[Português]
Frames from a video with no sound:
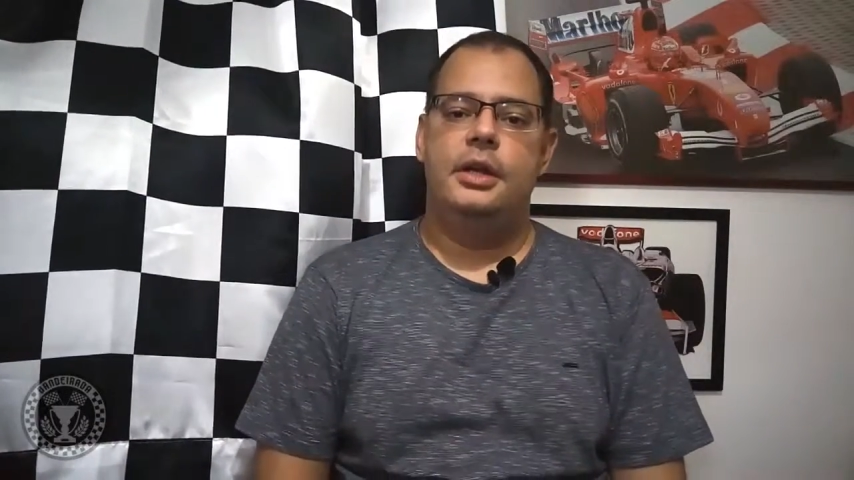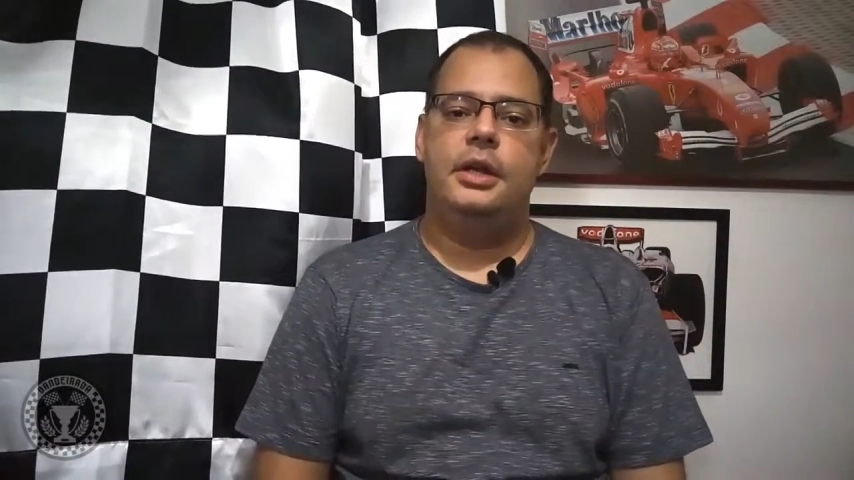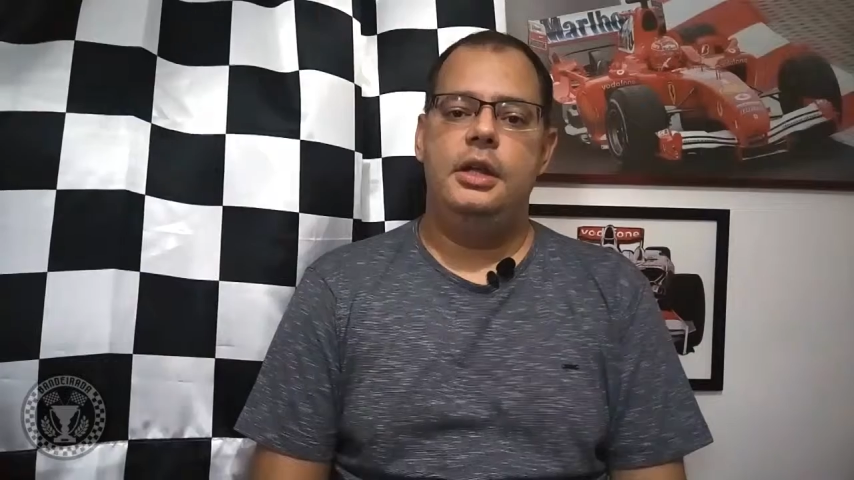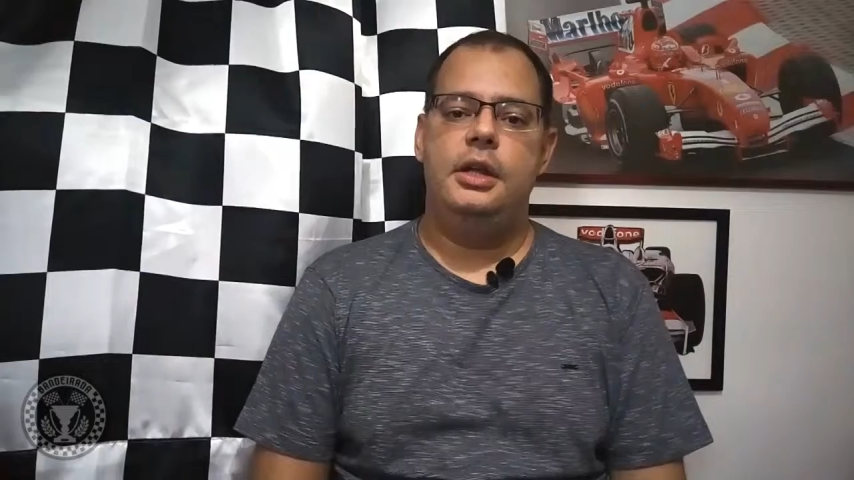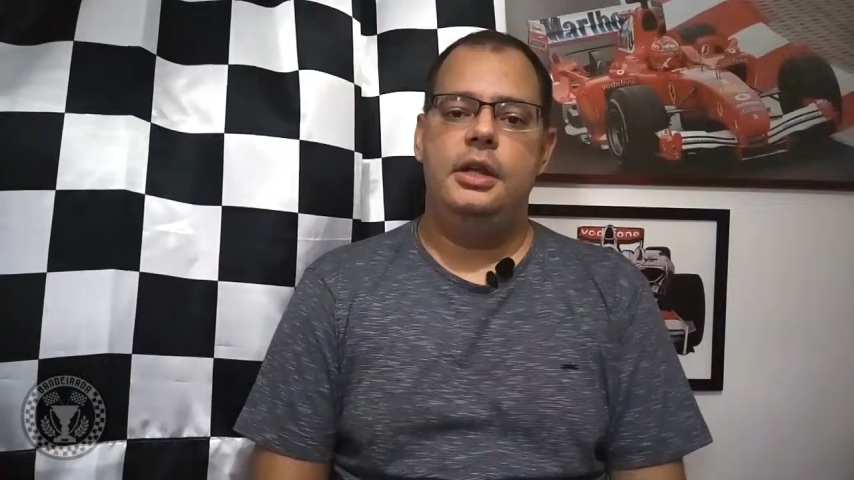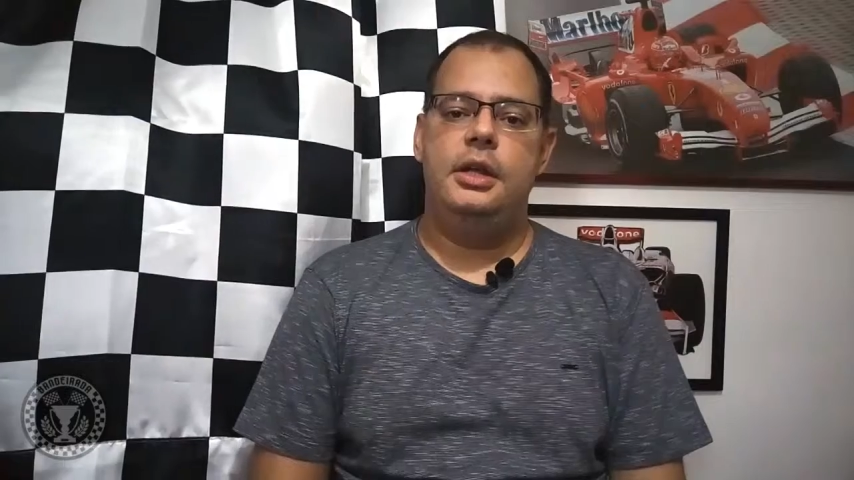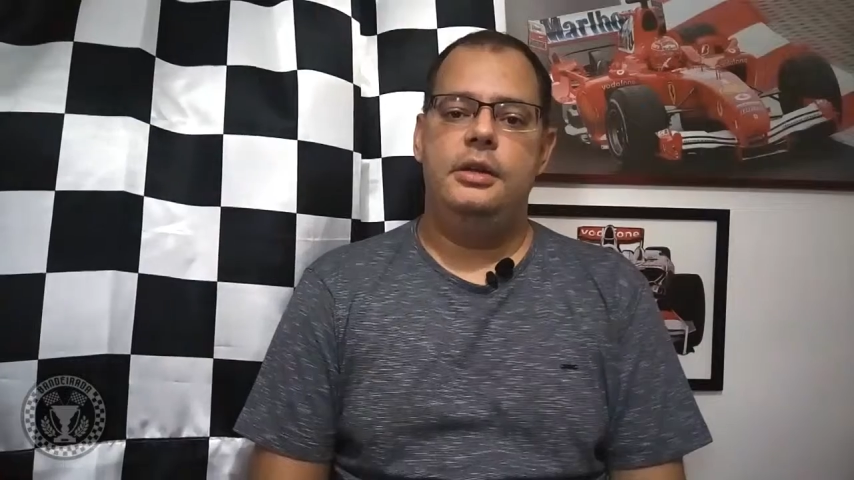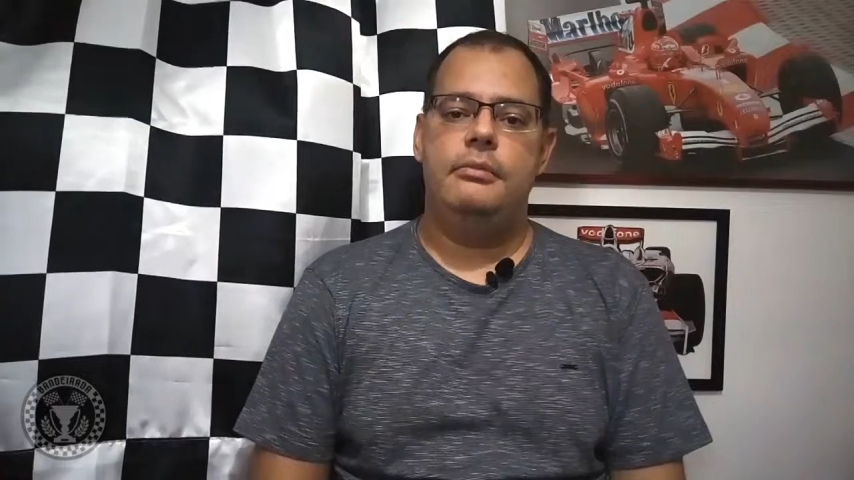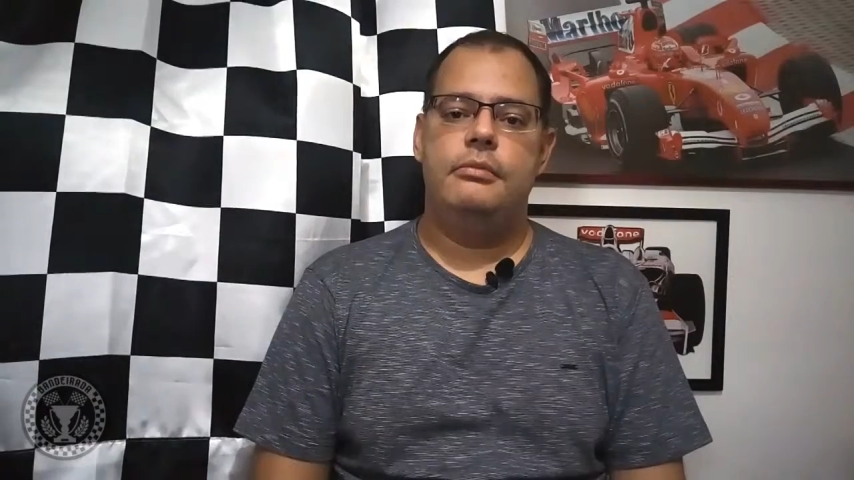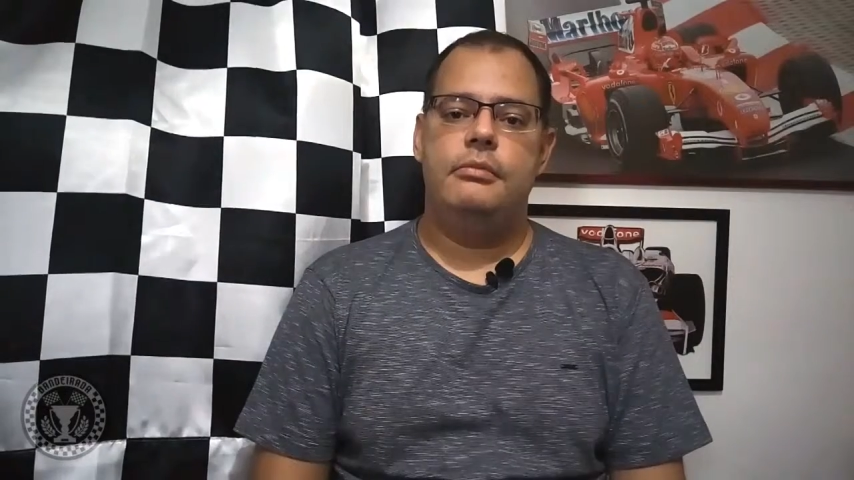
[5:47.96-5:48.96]

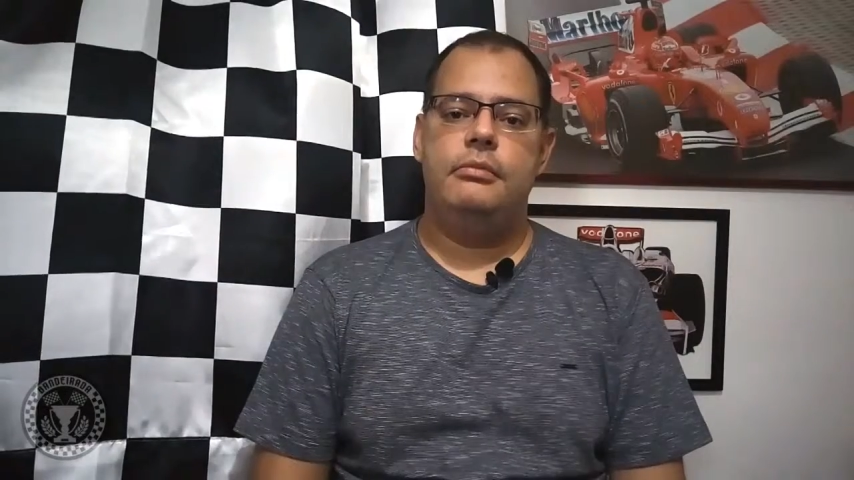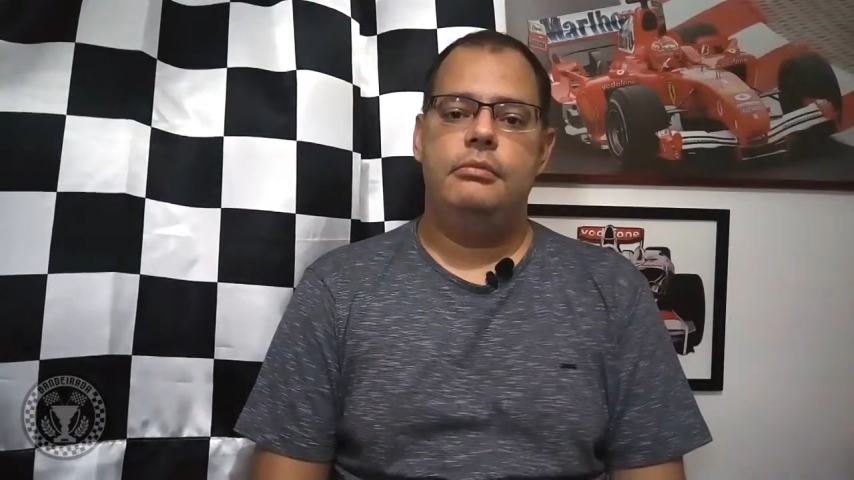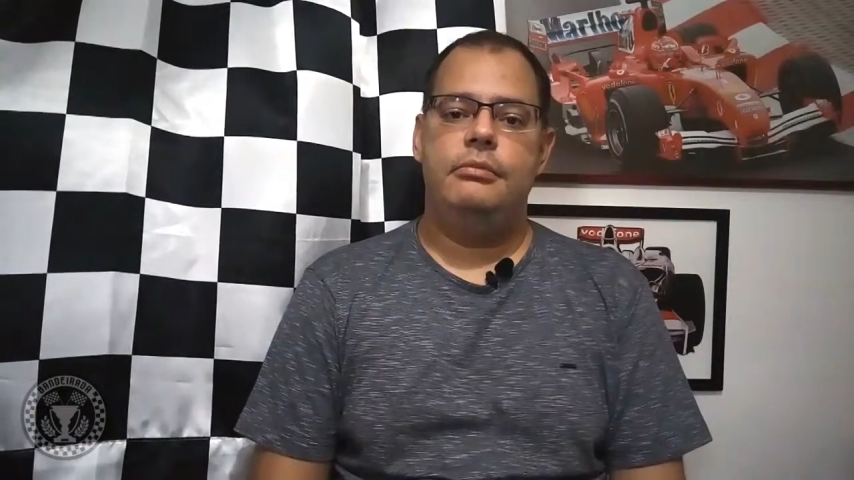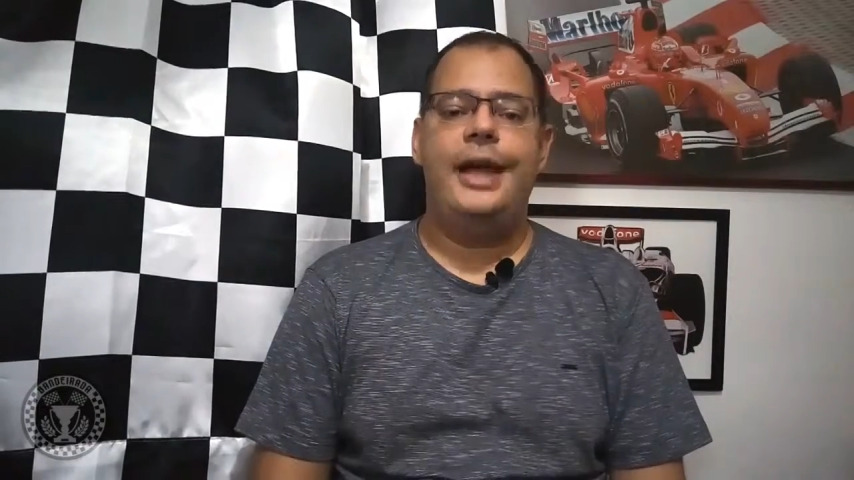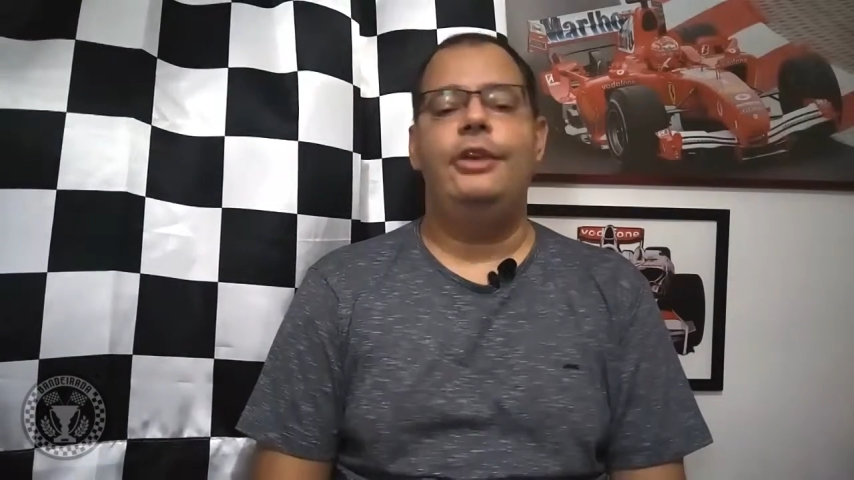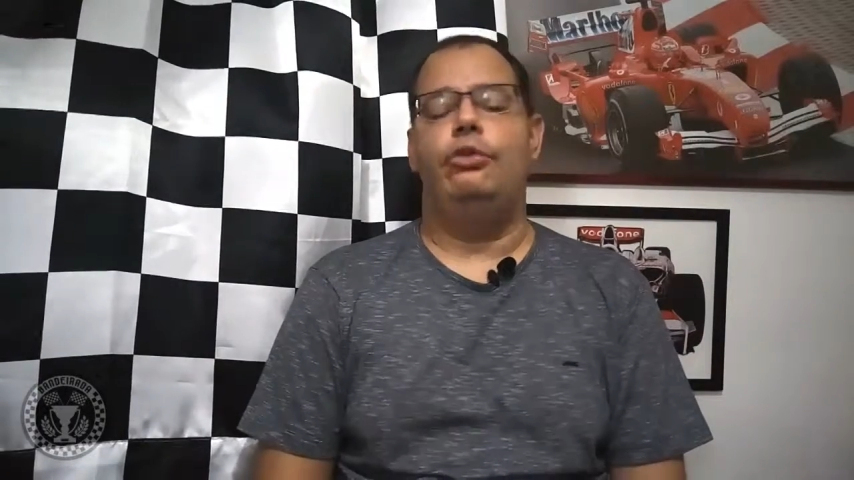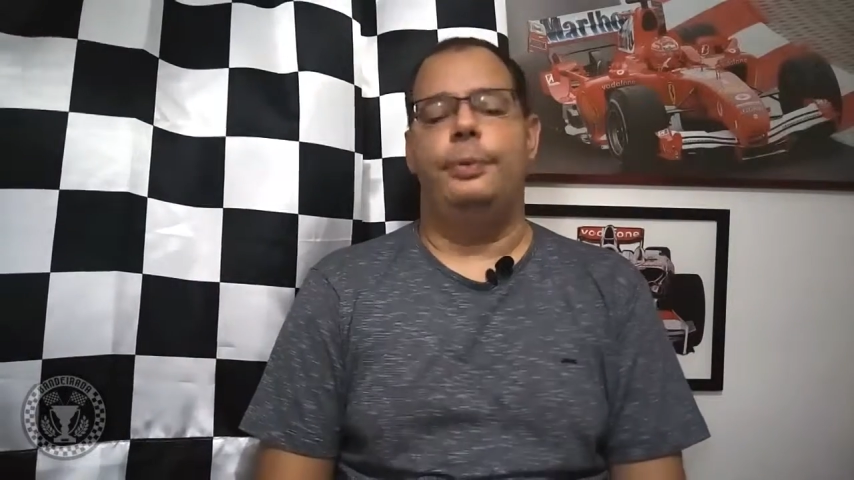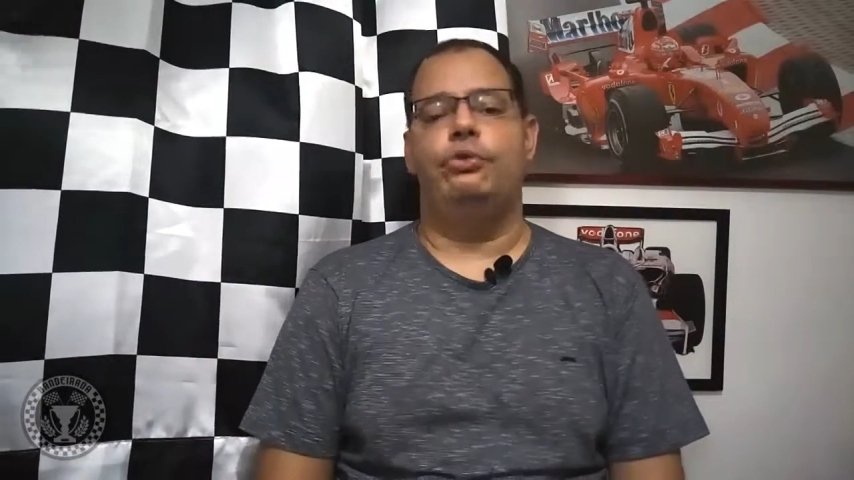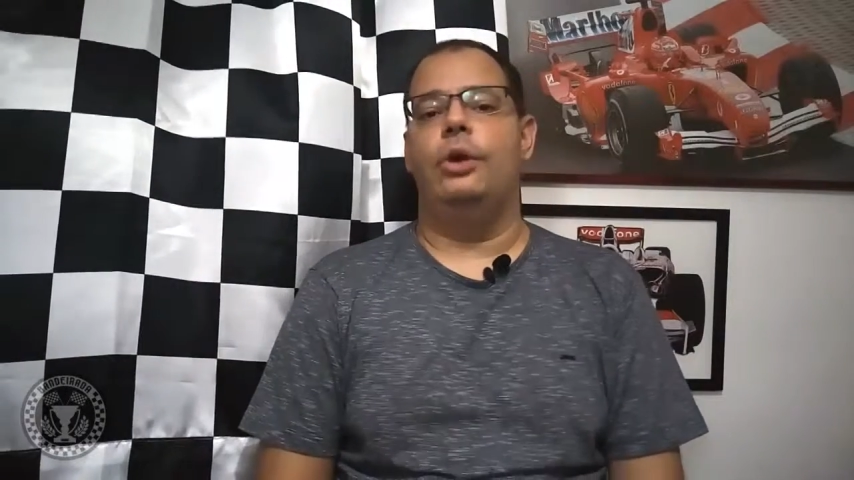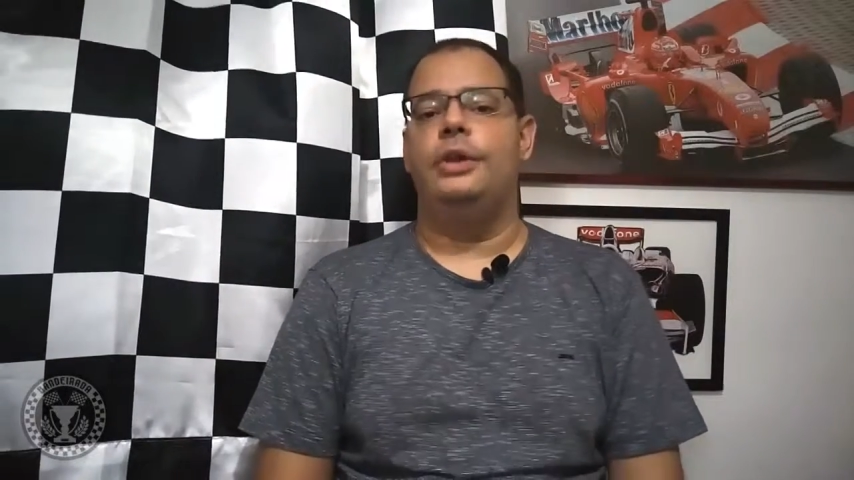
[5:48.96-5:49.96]
E é isso, pessoal.